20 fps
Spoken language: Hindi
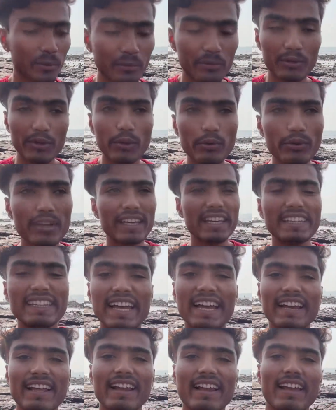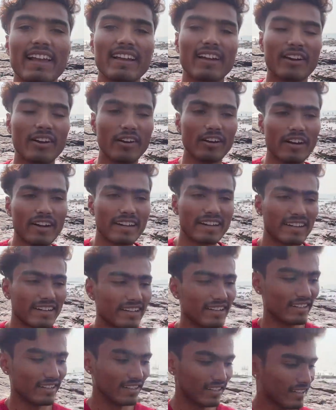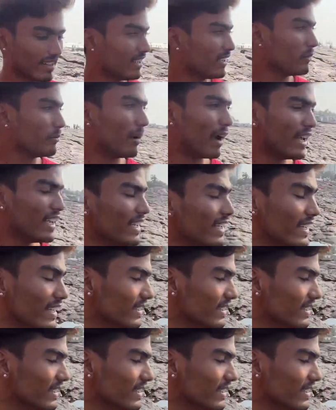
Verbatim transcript: व्यू ही देख लें और भाई